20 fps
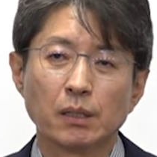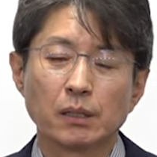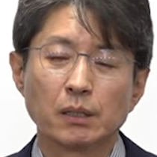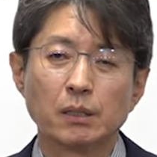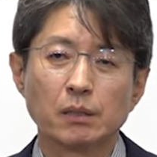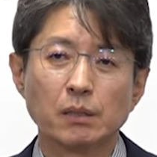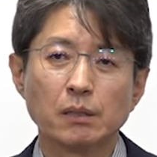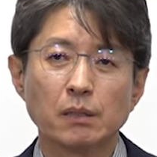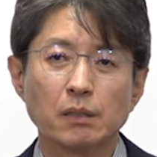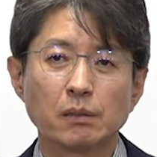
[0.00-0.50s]

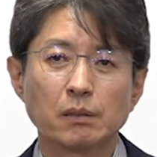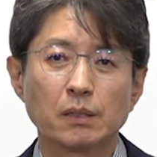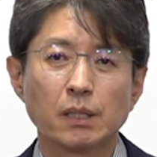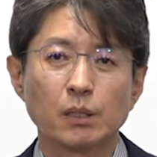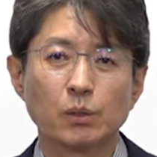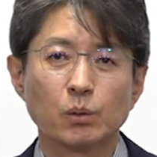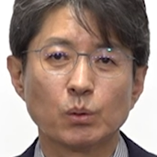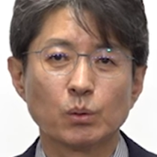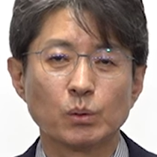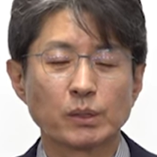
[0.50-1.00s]
그런
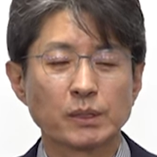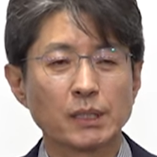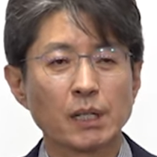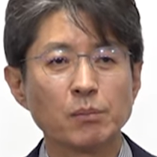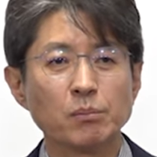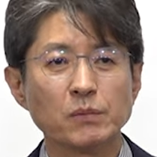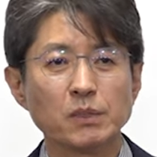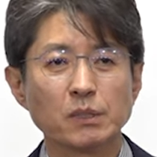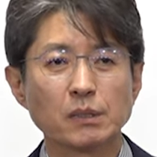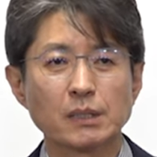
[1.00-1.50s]
형태로
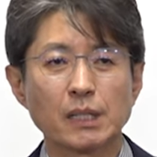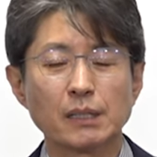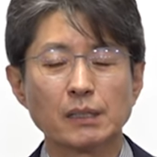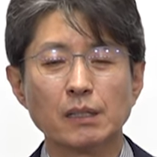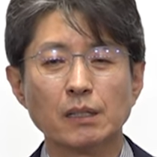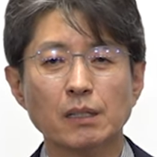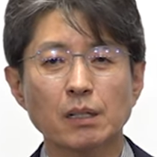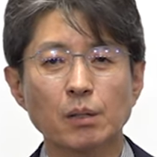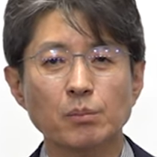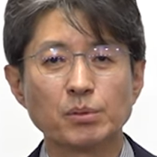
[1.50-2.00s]

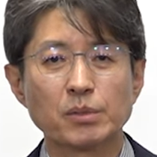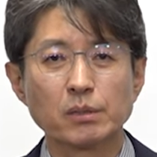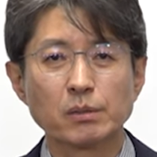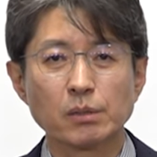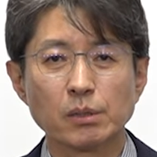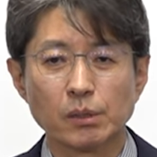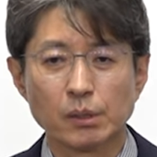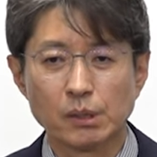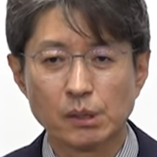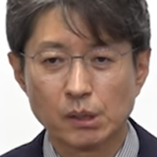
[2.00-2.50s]
참여자가
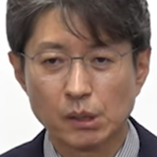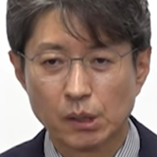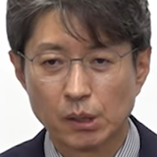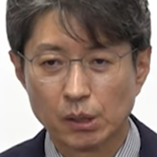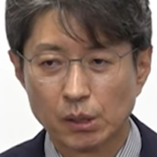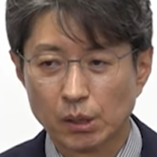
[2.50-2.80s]
없어서